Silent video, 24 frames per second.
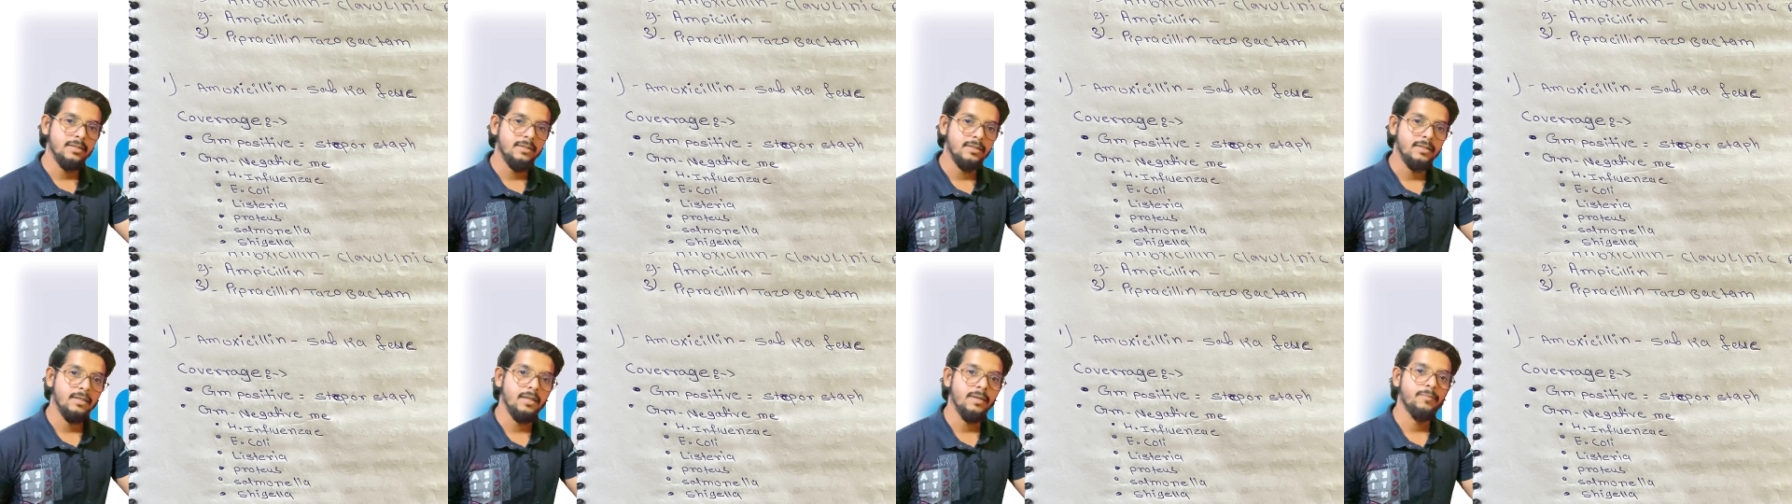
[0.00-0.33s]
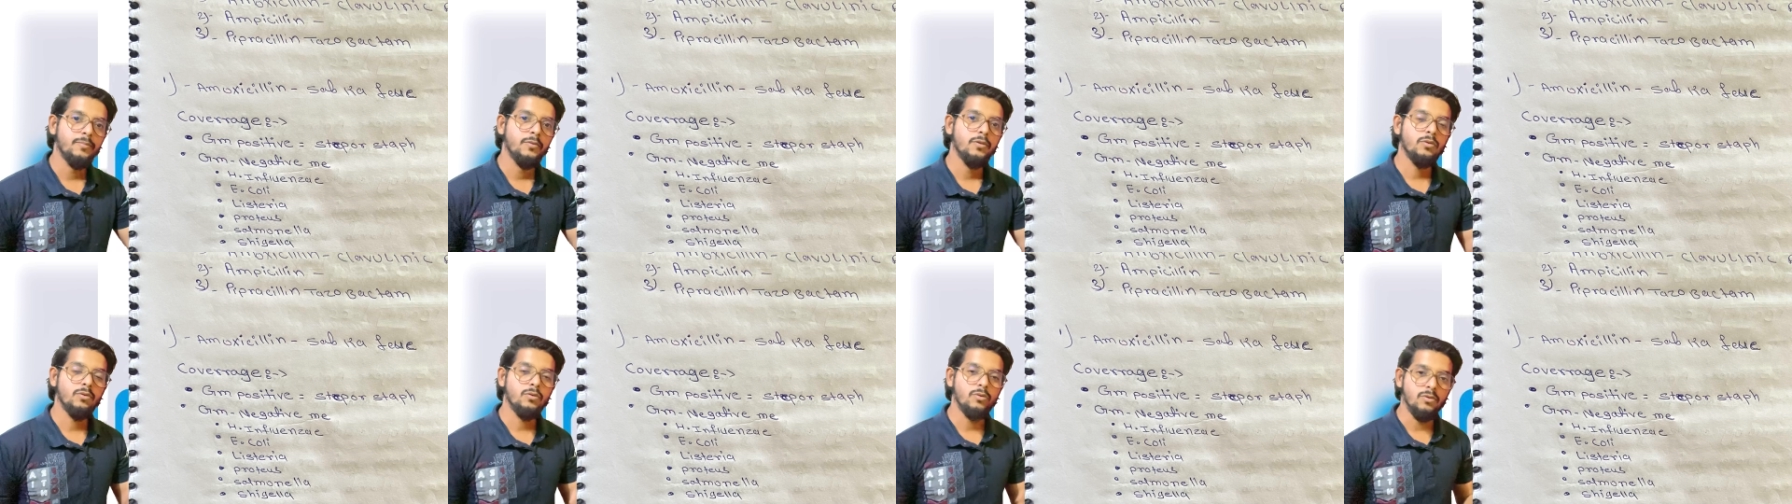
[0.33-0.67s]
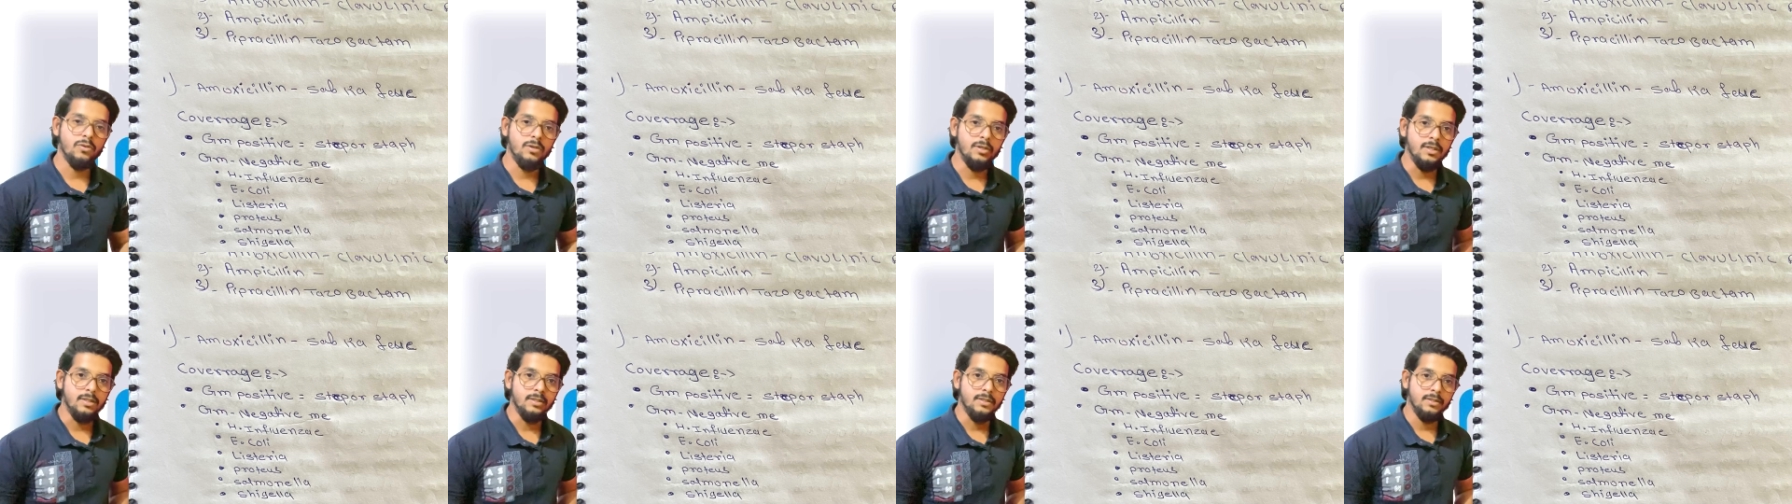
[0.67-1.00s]

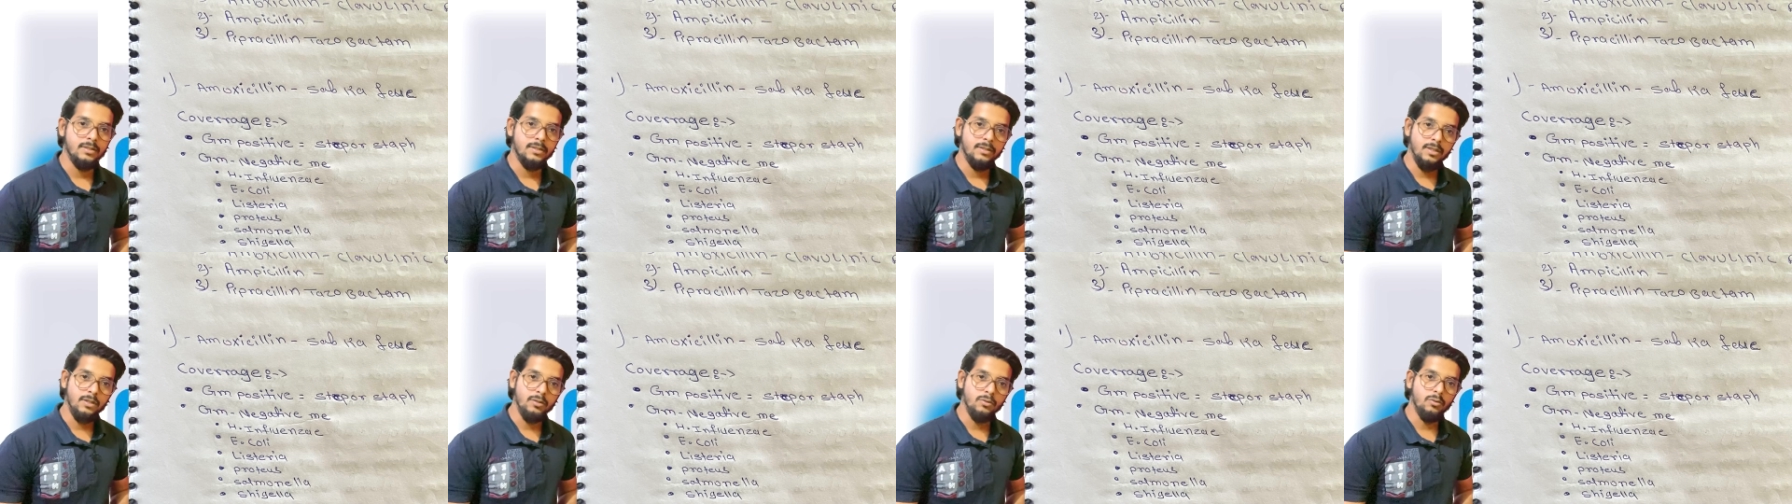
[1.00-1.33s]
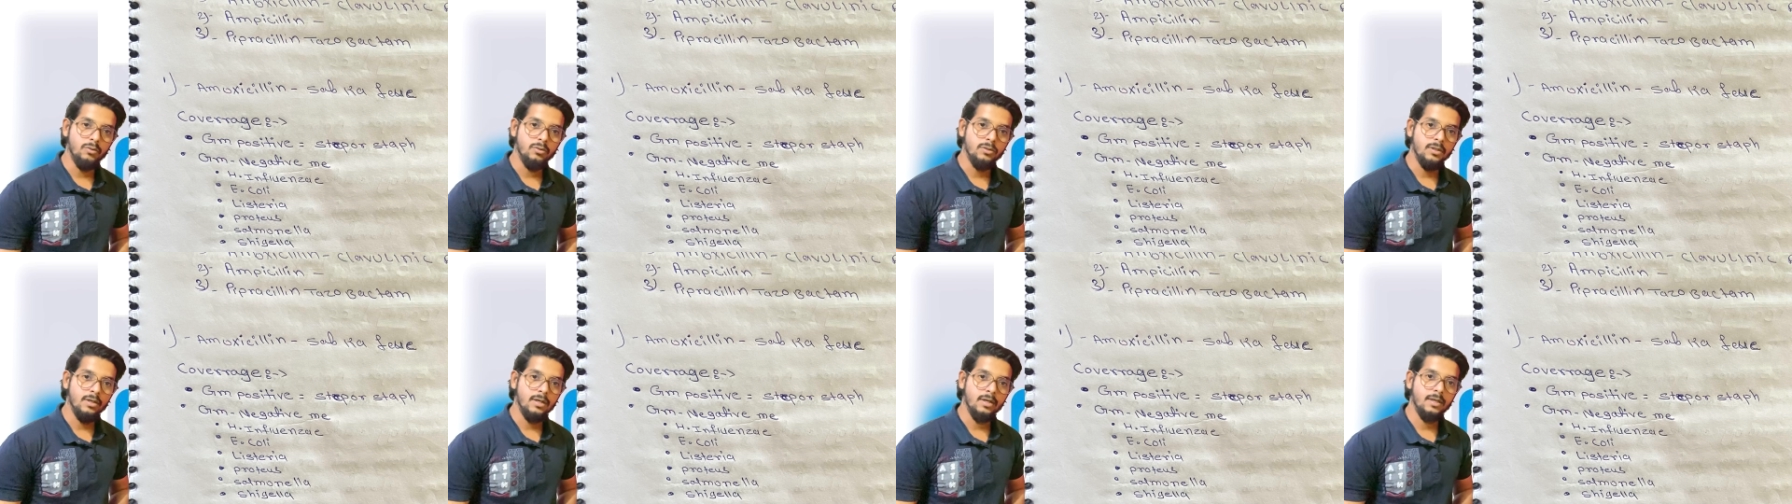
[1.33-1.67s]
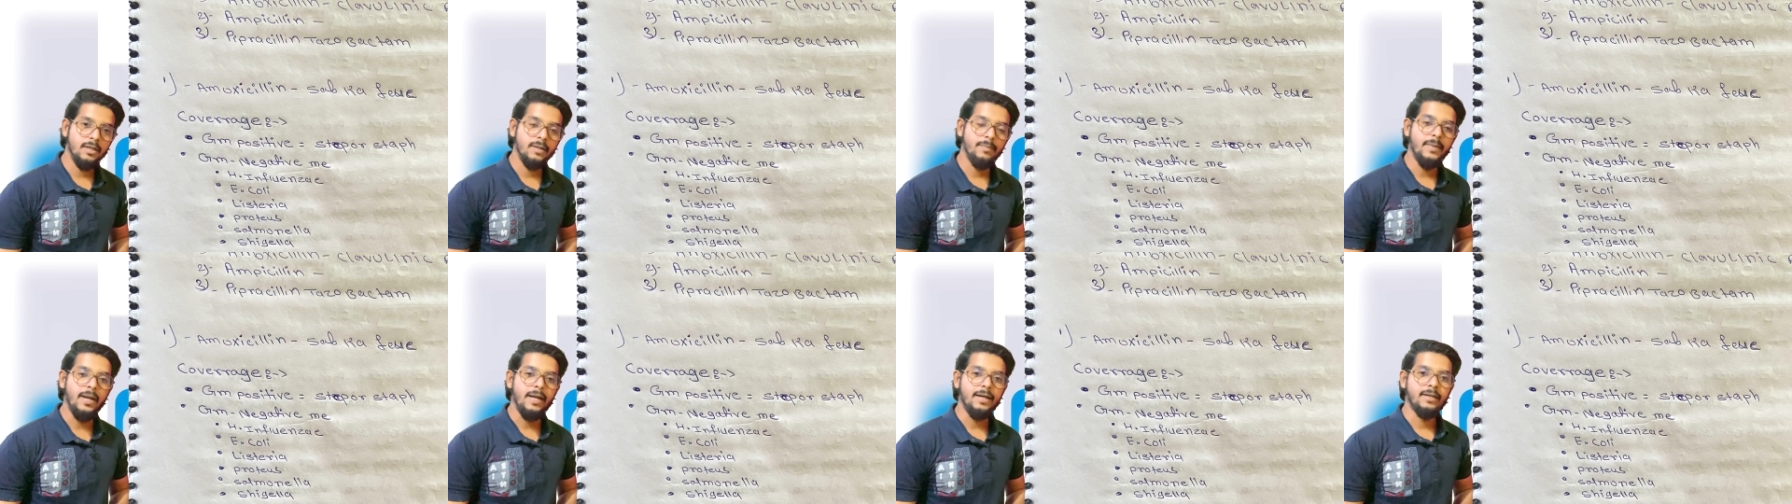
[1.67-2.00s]
स्टेप्टोकोकस ये दो तरह
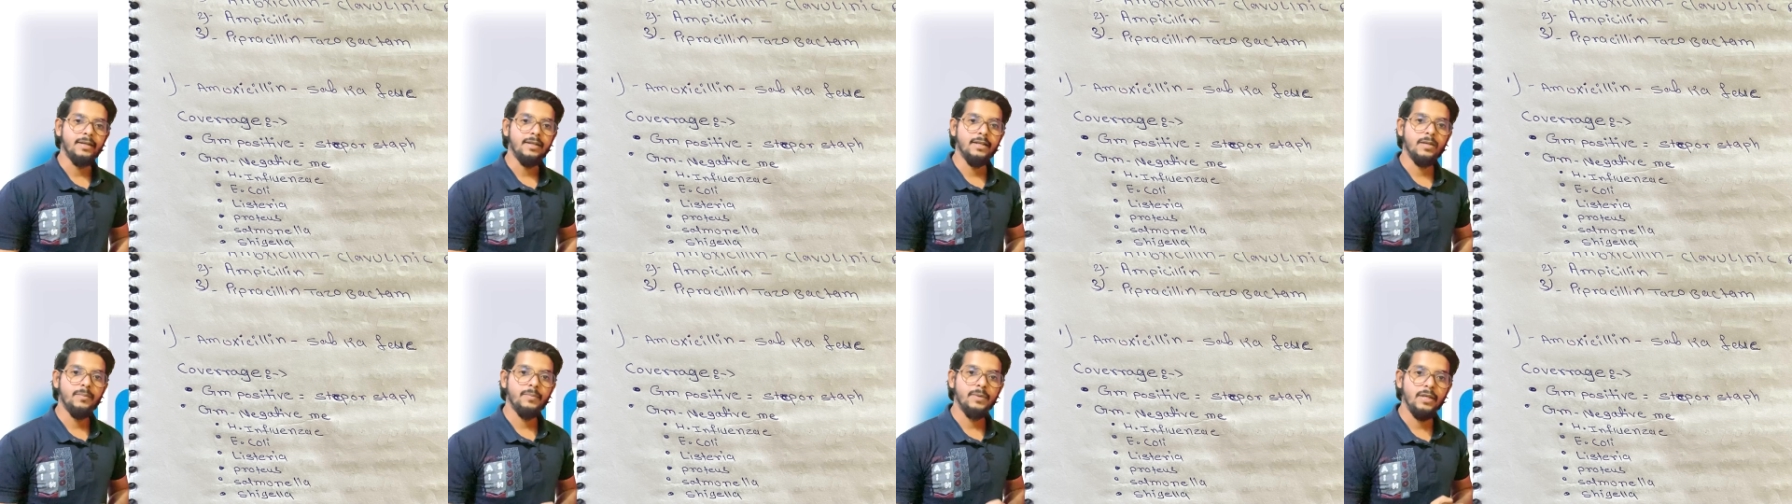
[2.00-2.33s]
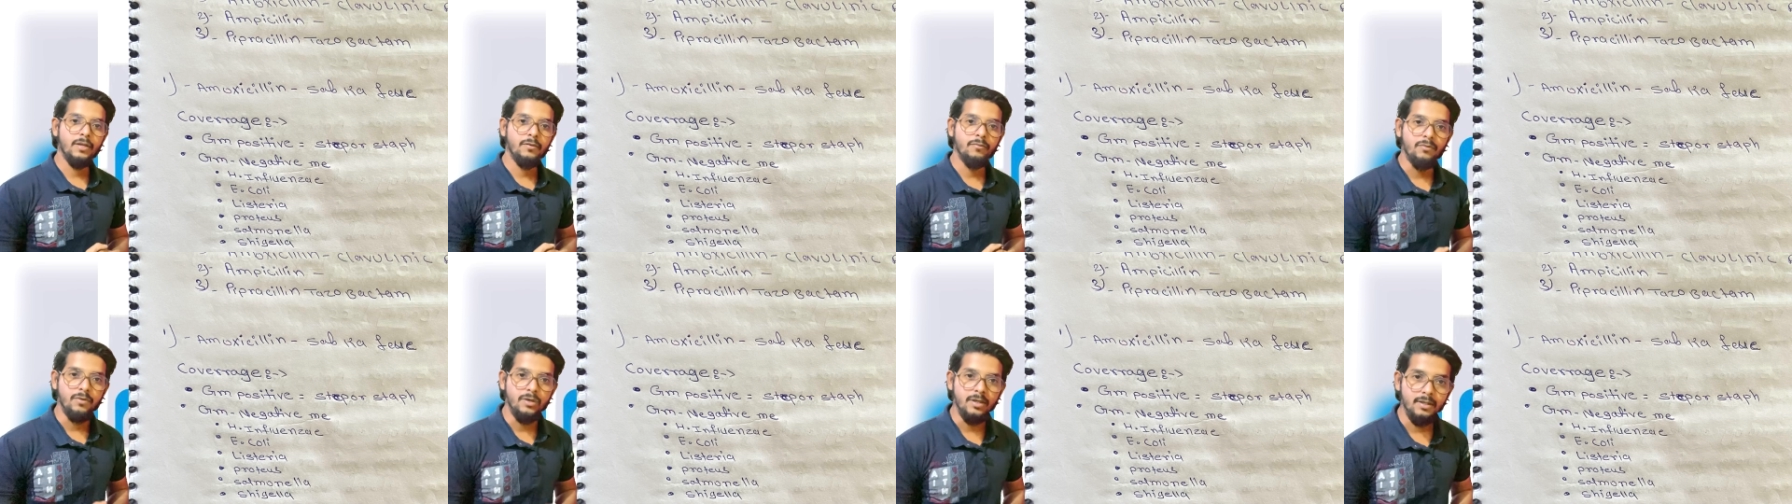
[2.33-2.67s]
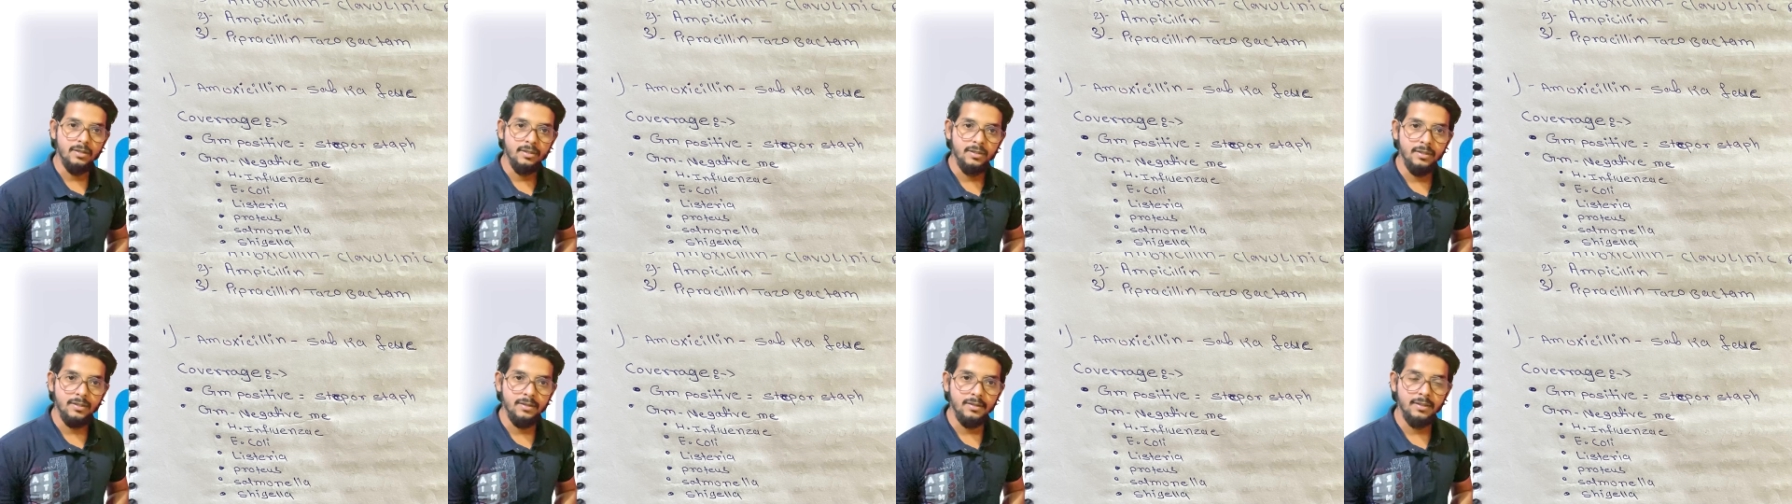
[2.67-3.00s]
के बैक्टीरिया पर ये
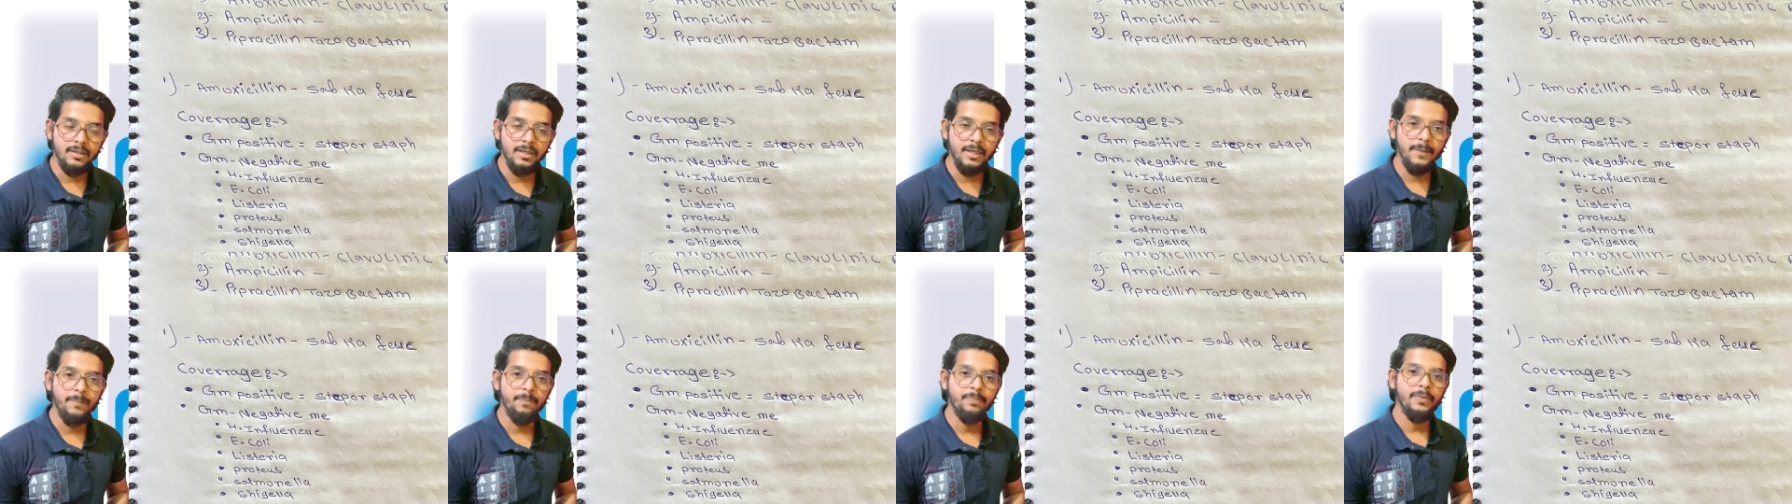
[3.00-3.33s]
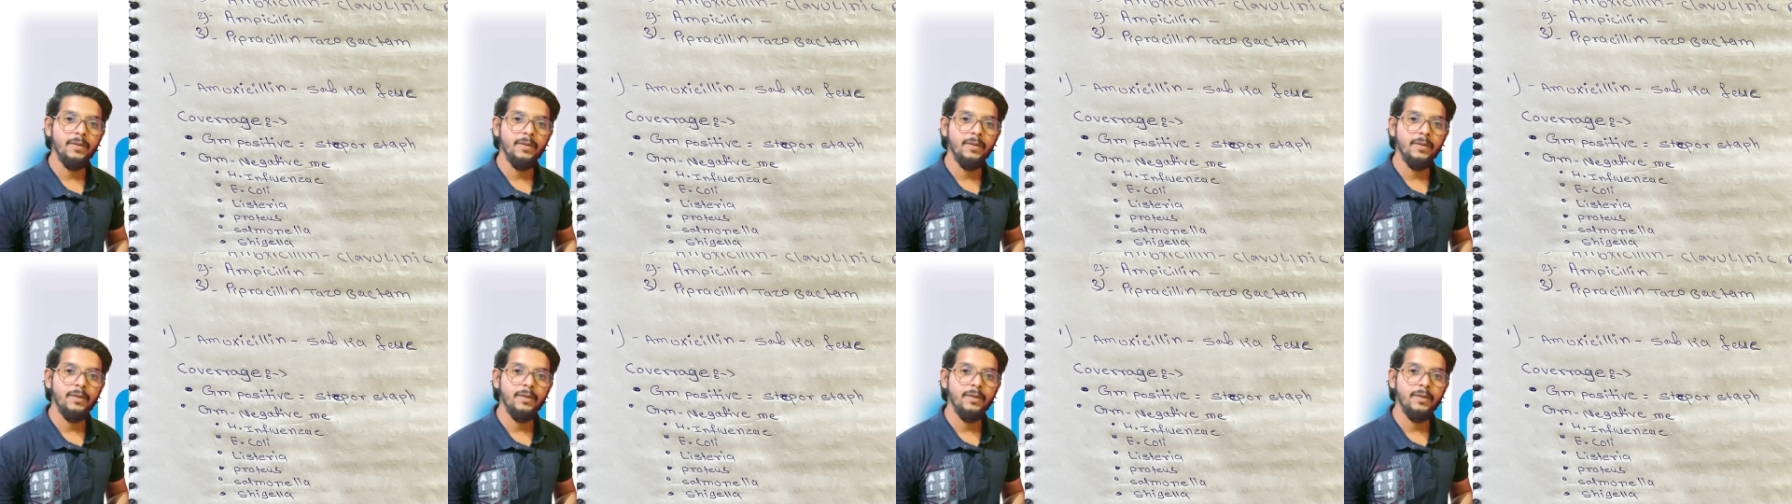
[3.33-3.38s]
वर्क करती है